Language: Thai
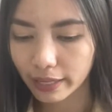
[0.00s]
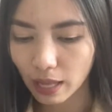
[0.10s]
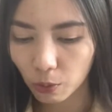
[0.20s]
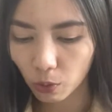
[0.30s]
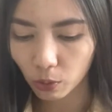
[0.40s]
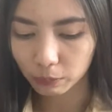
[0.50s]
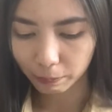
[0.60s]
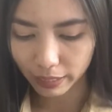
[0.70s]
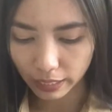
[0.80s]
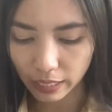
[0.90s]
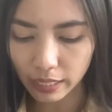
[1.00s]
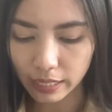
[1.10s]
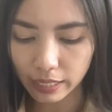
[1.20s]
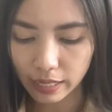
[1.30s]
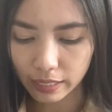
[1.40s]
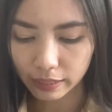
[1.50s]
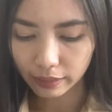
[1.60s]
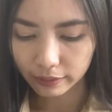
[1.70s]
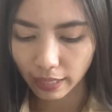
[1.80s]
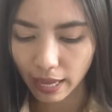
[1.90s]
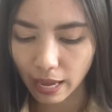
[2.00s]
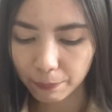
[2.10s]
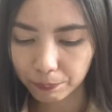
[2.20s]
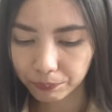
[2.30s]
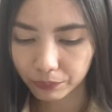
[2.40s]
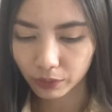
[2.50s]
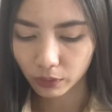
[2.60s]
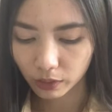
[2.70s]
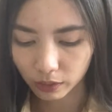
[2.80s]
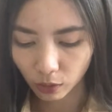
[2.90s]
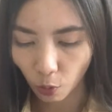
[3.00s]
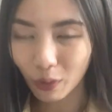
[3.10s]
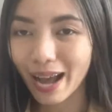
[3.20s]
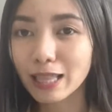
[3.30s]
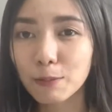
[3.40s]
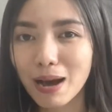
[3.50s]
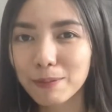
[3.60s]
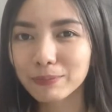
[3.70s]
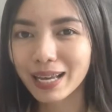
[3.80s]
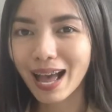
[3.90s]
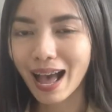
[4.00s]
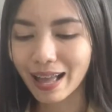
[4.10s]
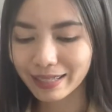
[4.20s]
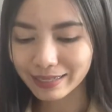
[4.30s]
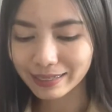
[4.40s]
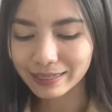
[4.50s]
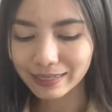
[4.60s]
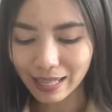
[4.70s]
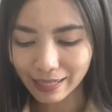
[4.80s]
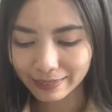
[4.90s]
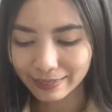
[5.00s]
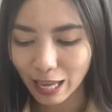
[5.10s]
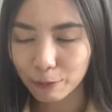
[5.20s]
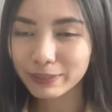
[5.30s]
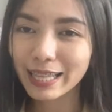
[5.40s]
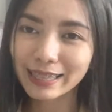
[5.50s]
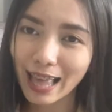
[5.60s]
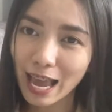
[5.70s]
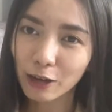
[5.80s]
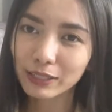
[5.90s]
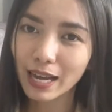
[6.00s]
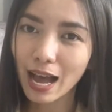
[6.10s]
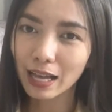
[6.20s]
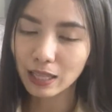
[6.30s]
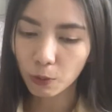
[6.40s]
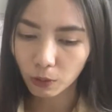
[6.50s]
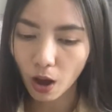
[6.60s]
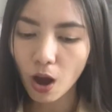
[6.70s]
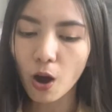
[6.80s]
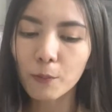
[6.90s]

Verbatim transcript: ให้เรากดไปที่เซฟลงอัลบั้มนะคะ อันนี้คือเซฟเสร็จแล้วนะคะ เราก็